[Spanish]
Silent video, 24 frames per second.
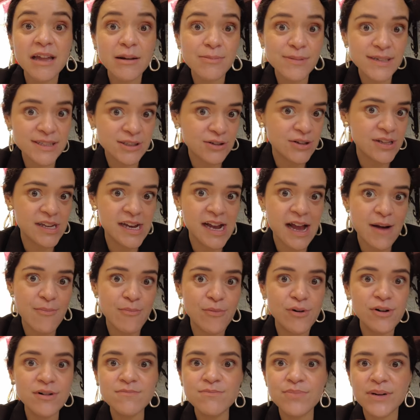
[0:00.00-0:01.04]
tal vez no de
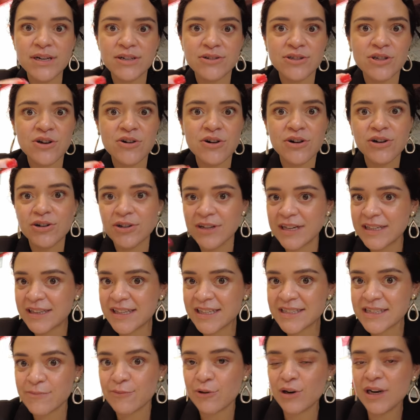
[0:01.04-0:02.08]
jamón, pero son
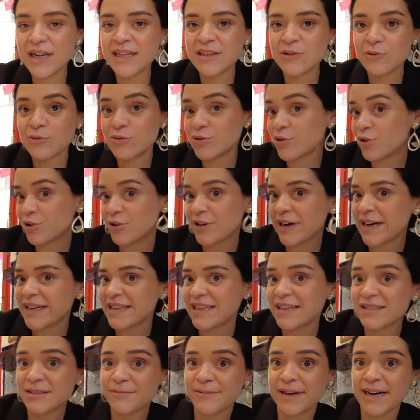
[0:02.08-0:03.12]
croquetas de boleto
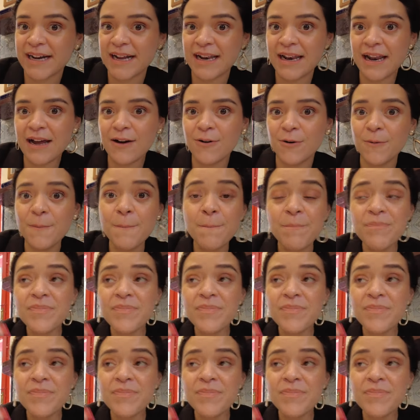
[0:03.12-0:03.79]
croquetas de bacalao,